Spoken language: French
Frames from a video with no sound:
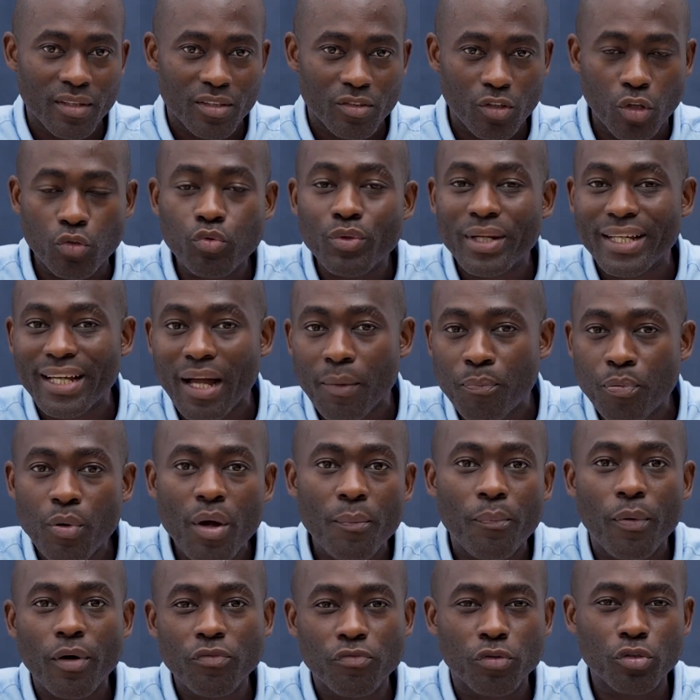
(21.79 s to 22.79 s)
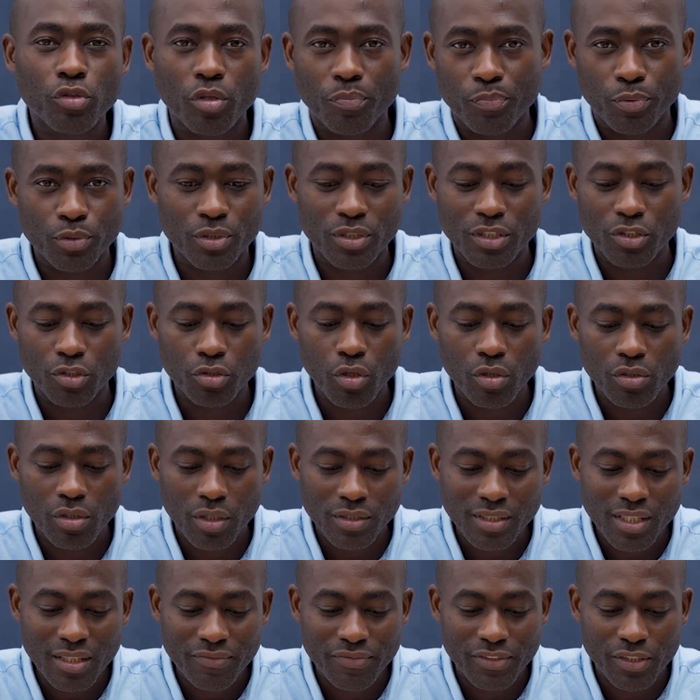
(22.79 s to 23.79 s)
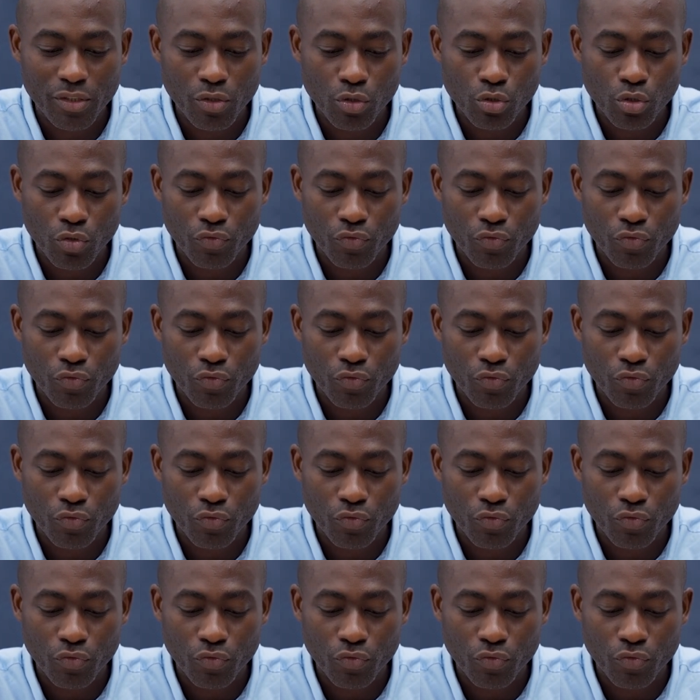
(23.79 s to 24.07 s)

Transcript: Dans tous les cas, peu importe votre position, dans cette vidéo,